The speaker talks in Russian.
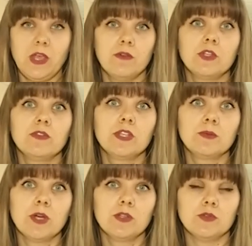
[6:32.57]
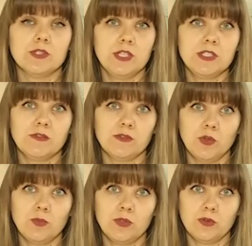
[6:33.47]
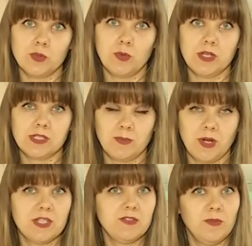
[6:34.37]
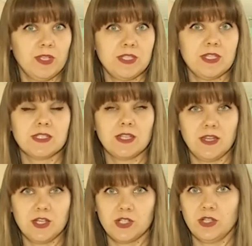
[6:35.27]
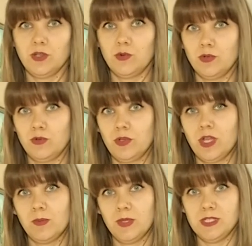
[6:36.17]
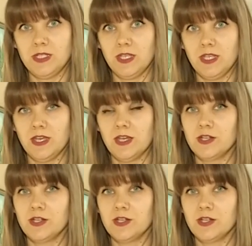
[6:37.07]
Вот и в этом году здесь, в Доме дружбы, собрались вместе старейшины этнокультурных объединений,